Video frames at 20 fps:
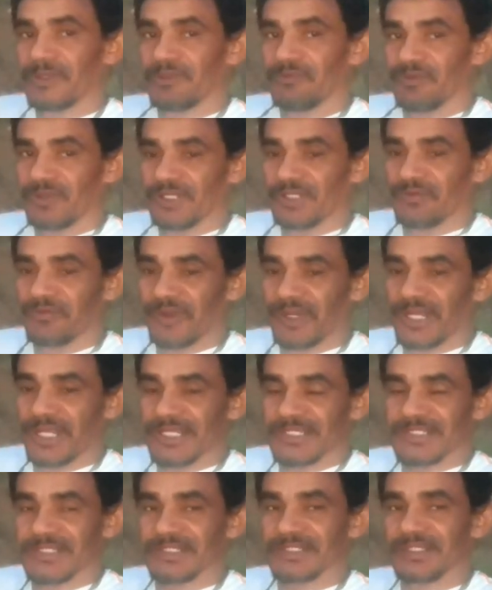Vê a
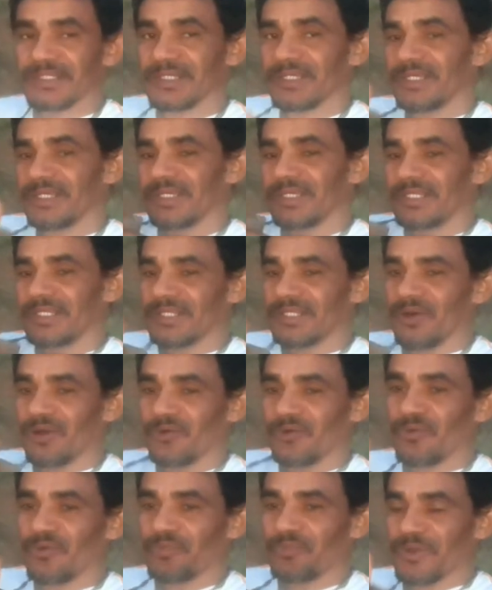diferença?
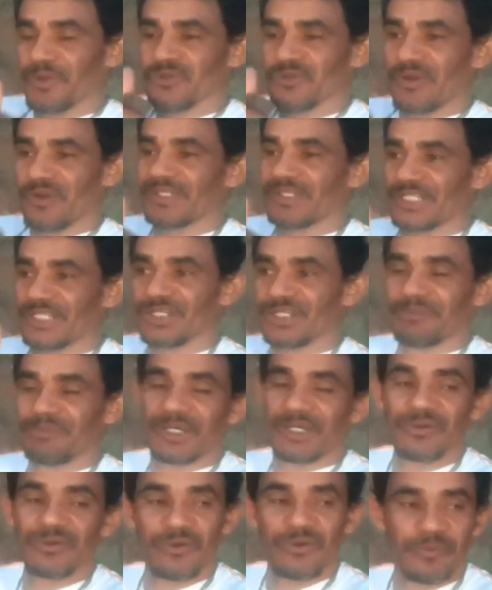Então, o pessoal que está
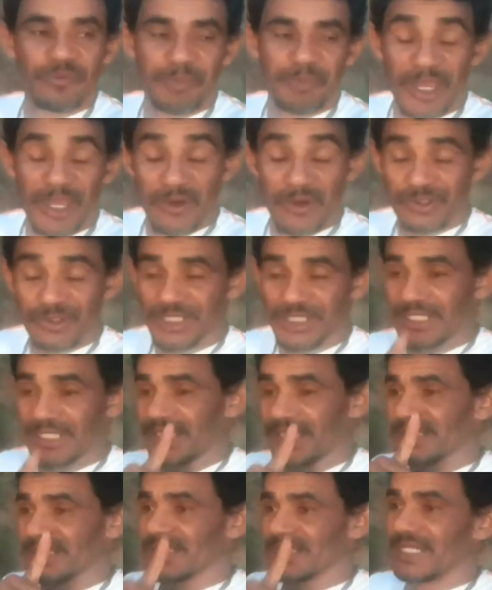chamando o pé roxo aí
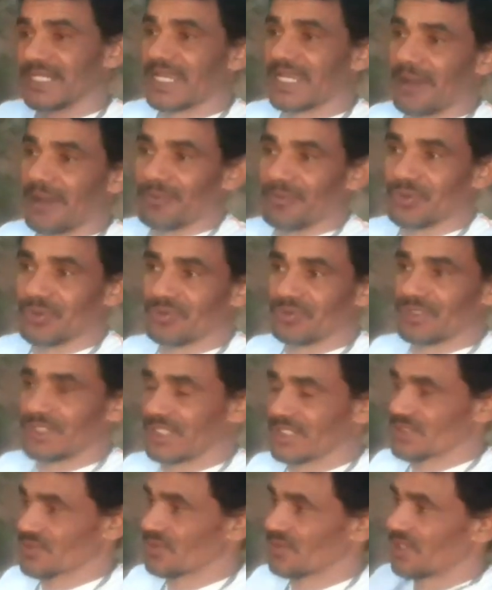tem que se ligar muito
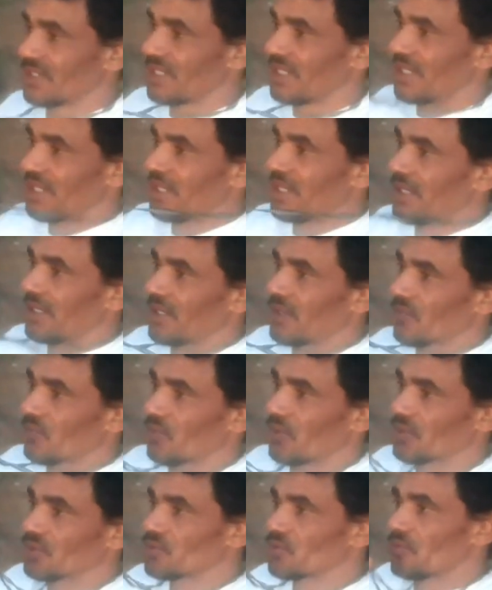nisso.
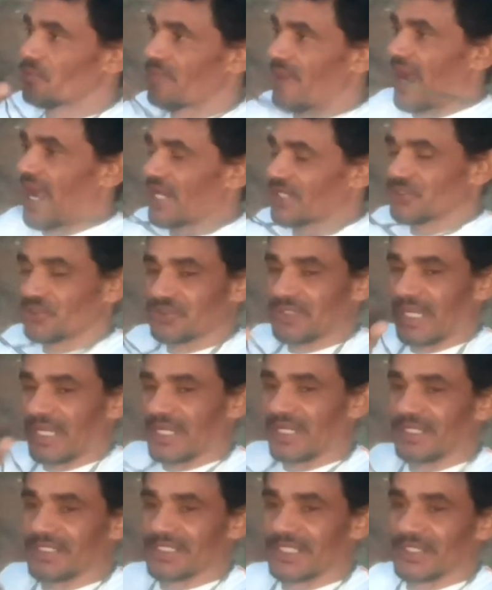Quando um macho está
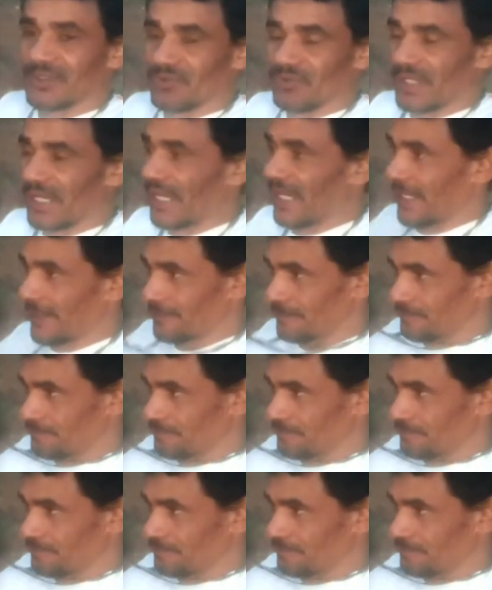cantando lá,